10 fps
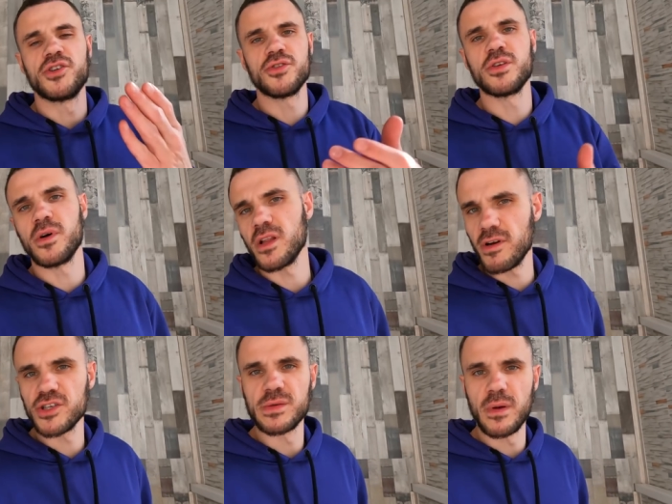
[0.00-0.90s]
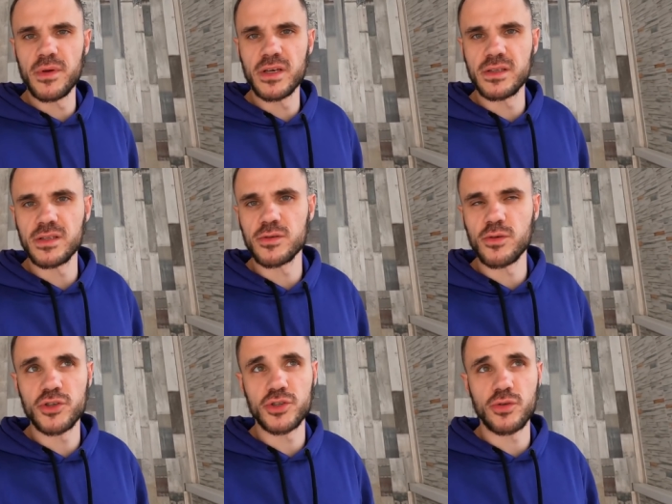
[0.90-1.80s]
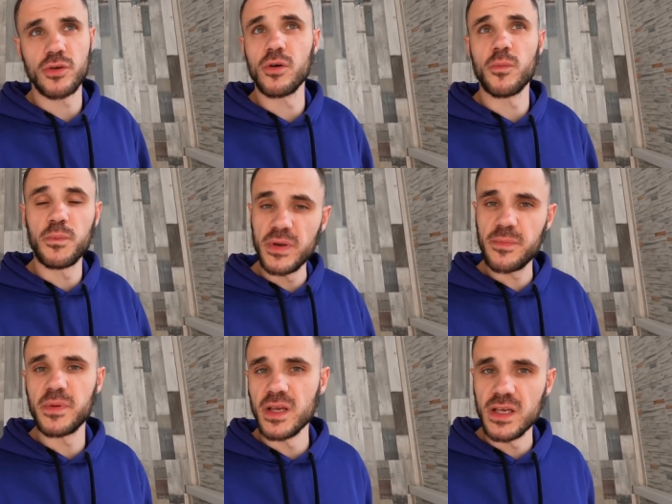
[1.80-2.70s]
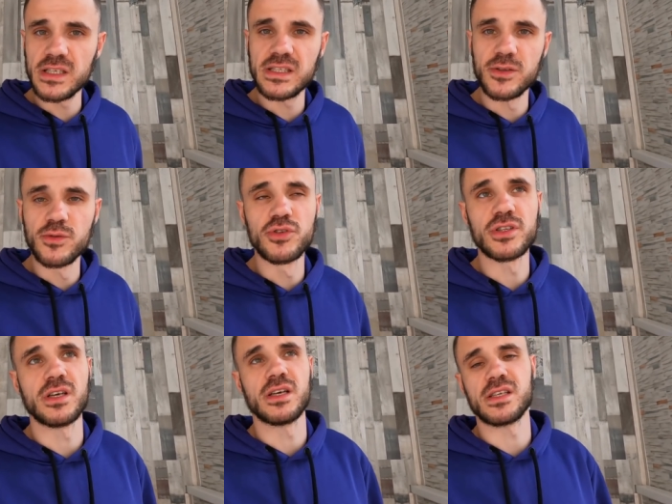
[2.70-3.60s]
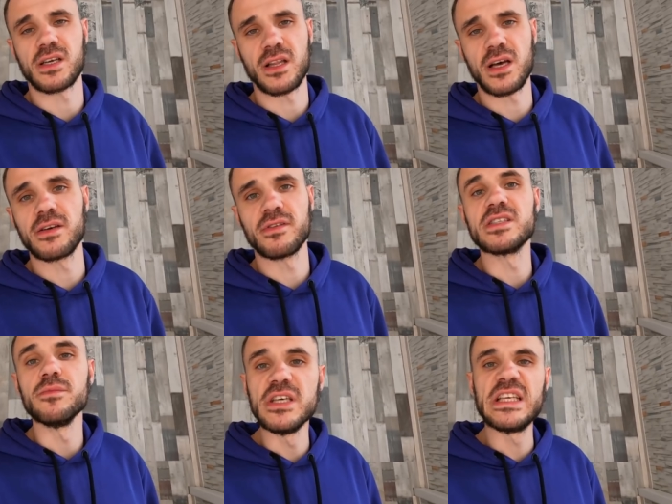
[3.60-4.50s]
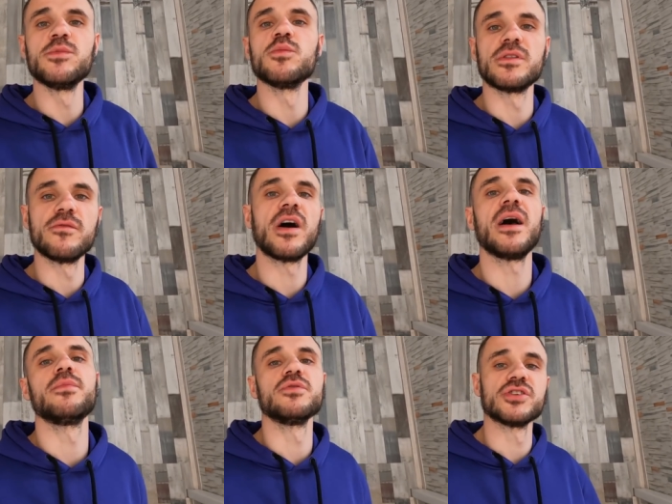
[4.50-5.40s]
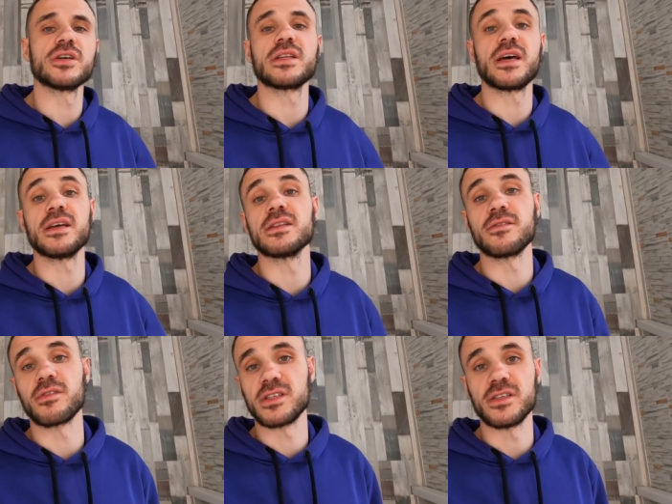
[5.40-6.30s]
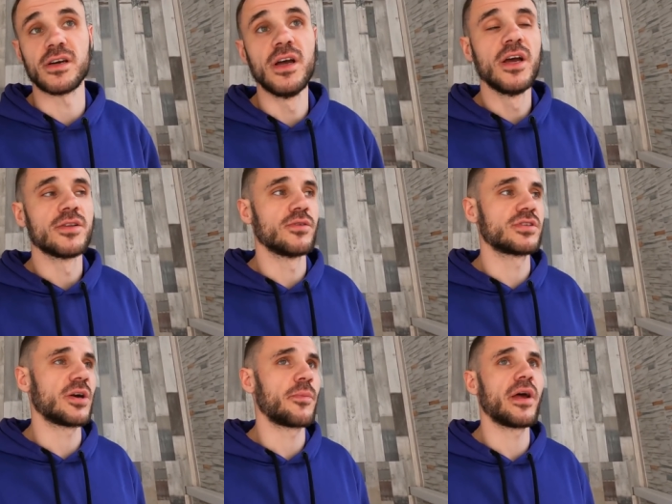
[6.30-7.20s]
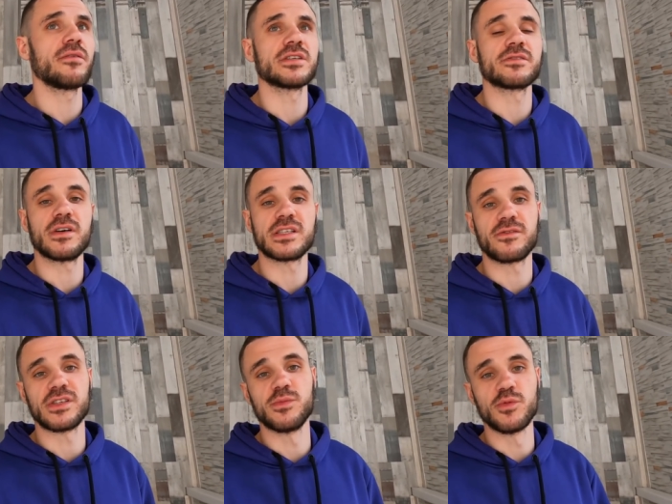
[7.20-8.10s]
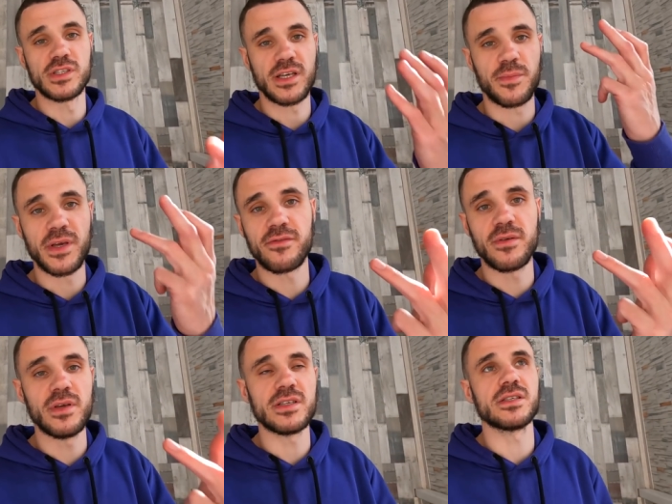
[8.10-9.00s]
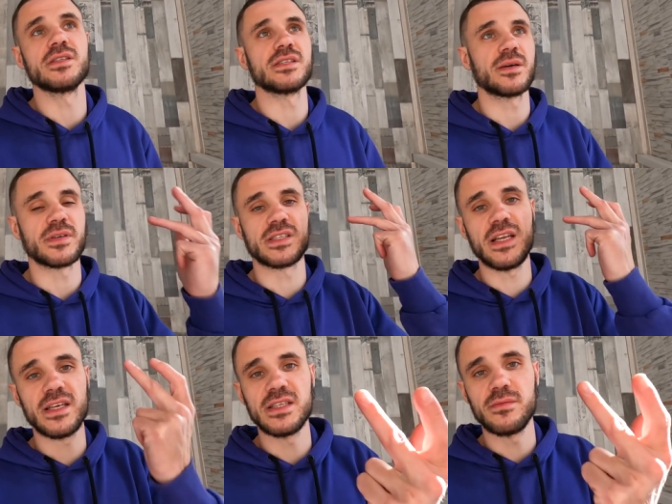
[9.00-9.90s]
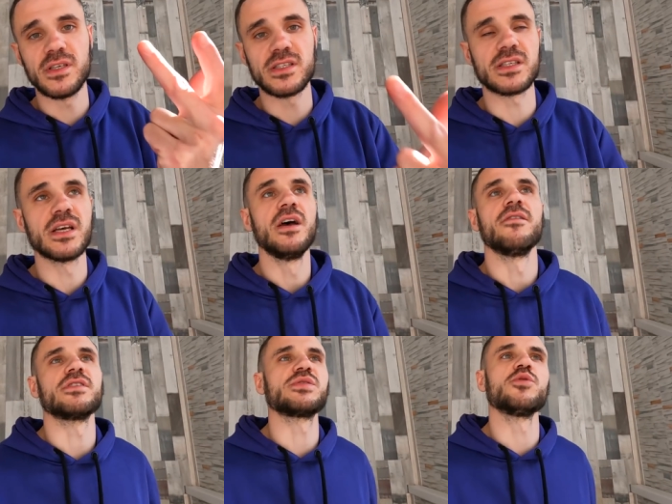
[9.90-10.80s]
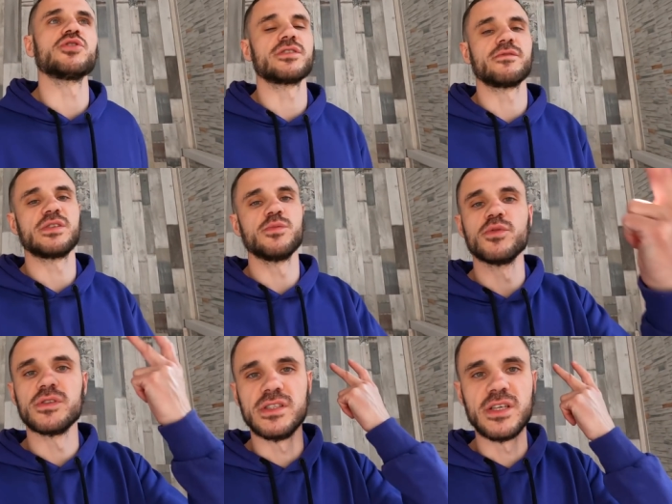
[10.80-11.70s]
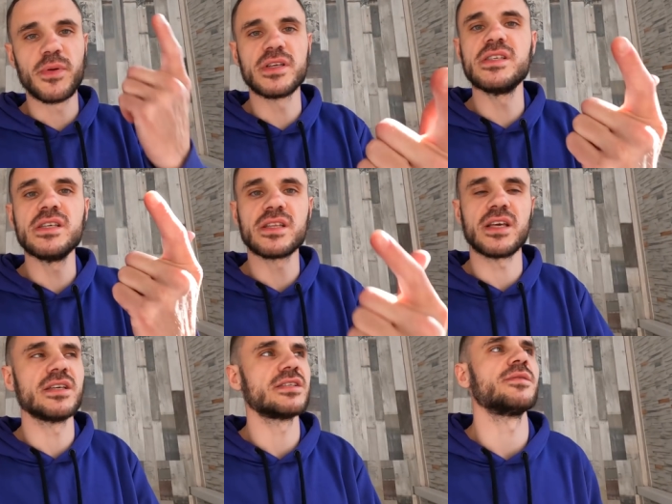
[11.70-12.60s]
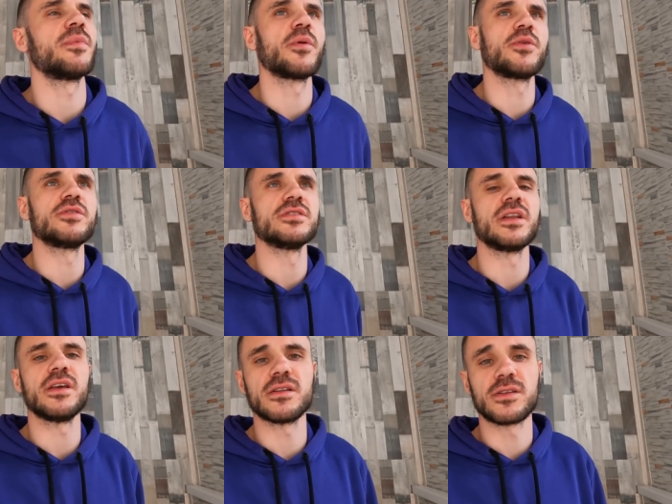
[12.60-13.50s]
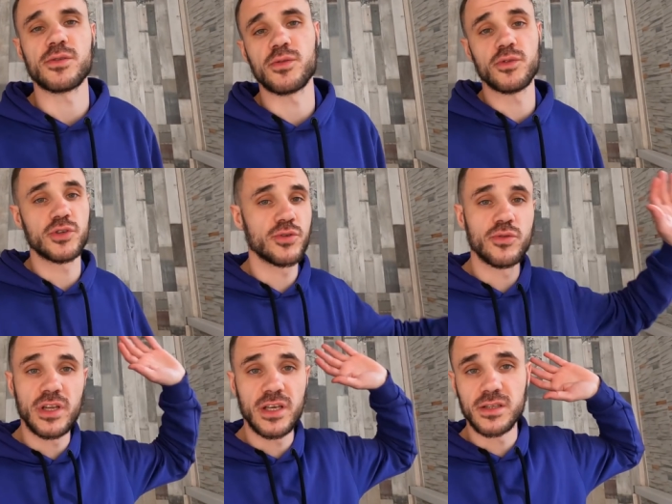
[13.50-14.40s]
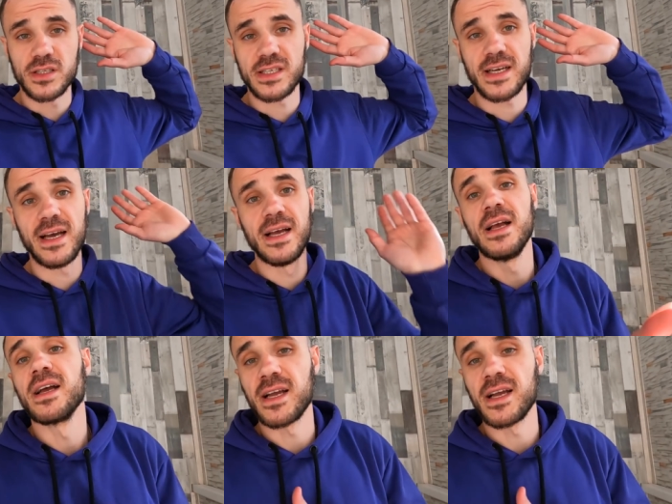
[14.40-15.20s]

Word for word: А еще немаловажный момент это то, что при переезде нужно закладывать минимум два бюджета аренды квартир. То есть, как правило, с вас возьмут за первый месяц, за последний месяц, возможно, возьмут депозит, а если попадете на риэлтор, то еще и риэлторская